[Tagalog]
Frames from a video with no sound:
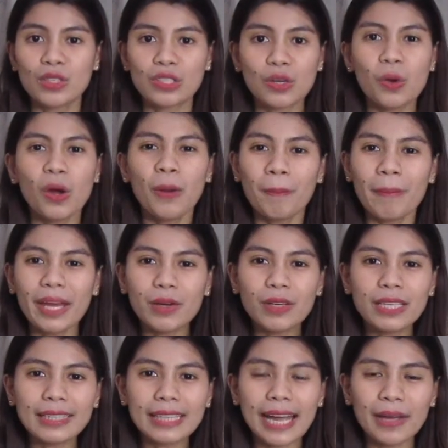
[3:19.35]
So, meron
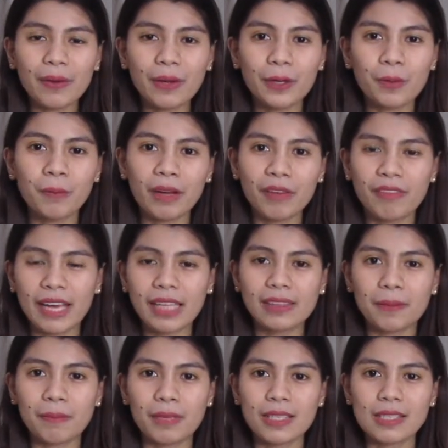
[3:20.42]
na tayo ngayong mga
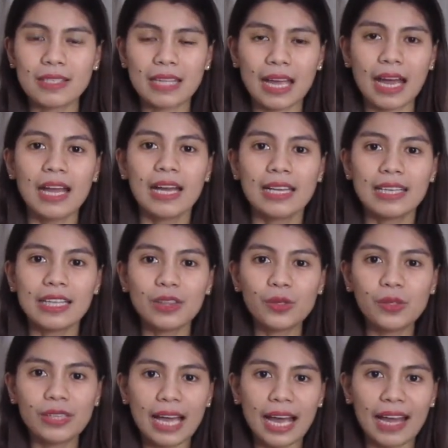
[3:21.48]
vitamins na
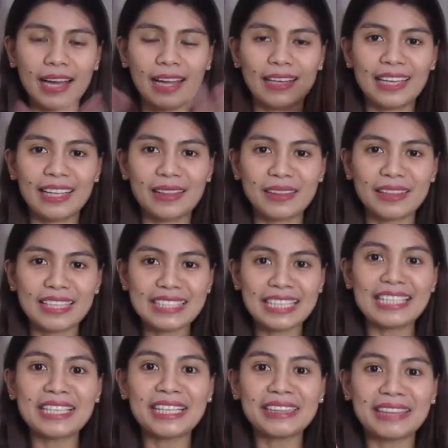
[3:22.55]
nandun na, nasa
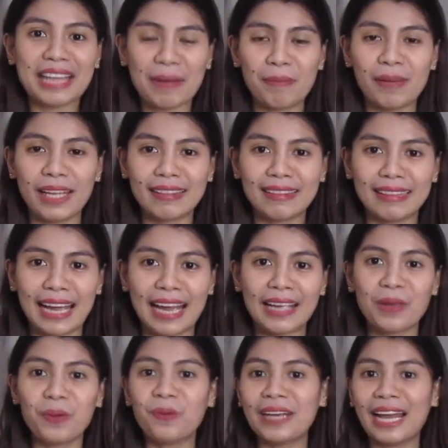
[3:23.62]
isang tablet na
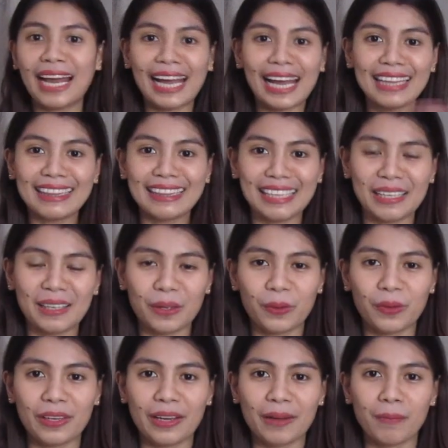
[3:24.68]
yung lahat ng
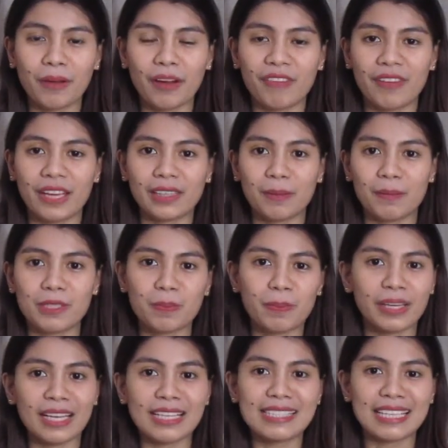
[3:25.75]
yun ng mga vitamins,
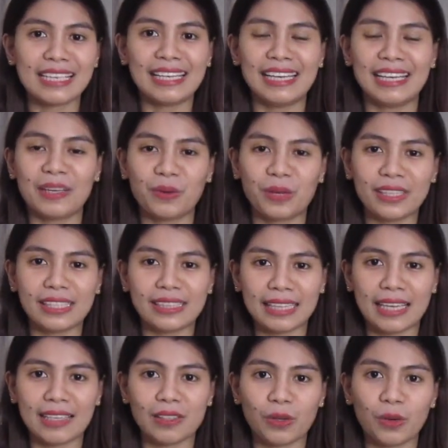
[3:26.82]
para isa na lang yung
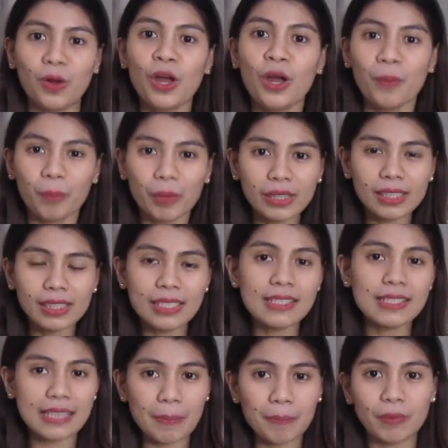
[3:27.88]
iti-take nyo pwede din
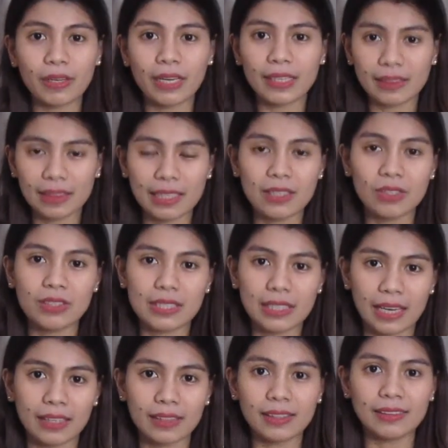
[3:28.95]
separate ninyo
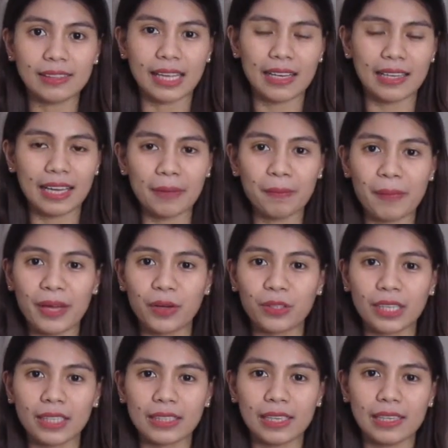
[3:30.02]
sila iti-take. Like,
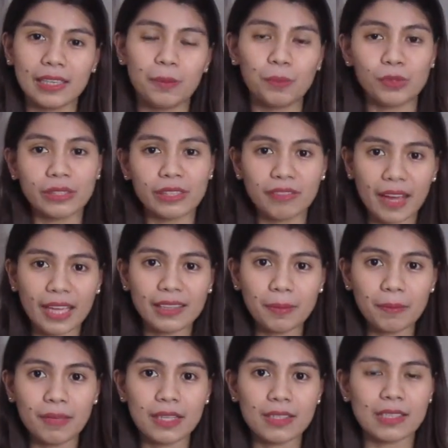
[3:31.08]
meron ka talagang
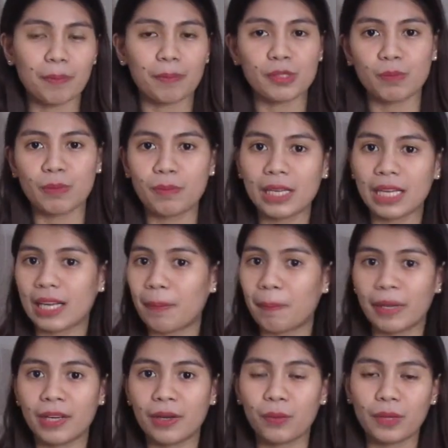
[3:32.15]
multivitamins, tapos bibili ka
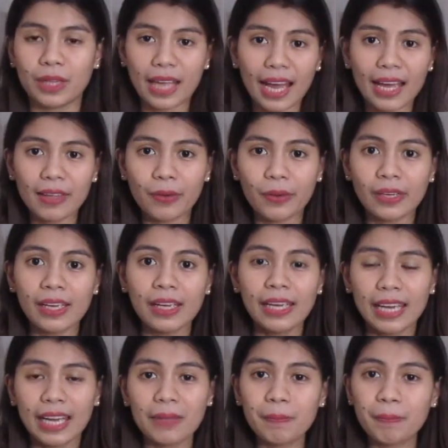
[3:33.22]
pa ng with iron,
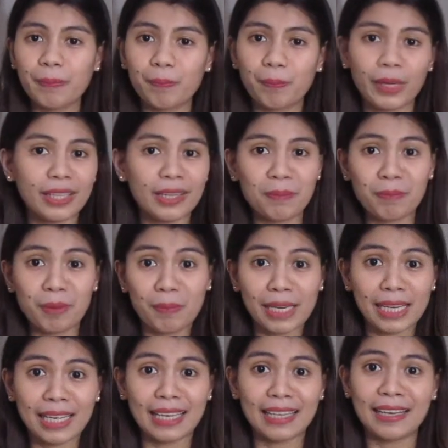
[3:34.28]
and pwedeng
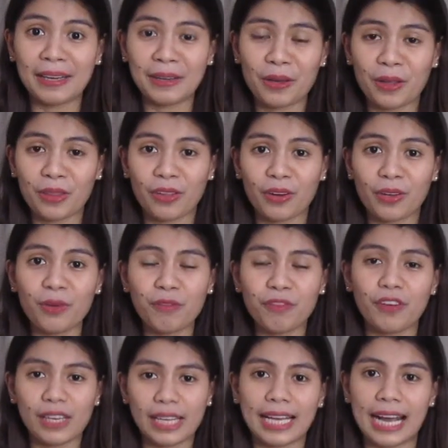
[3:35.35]
bibili ka na another yung
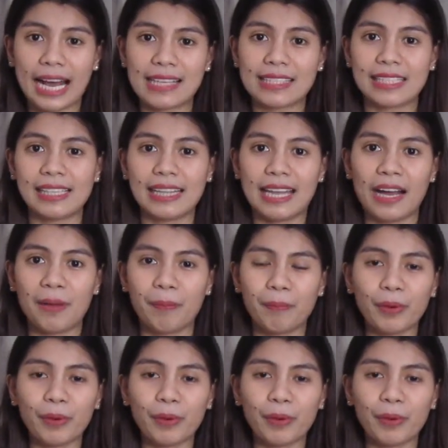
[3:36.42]
folic acid lang.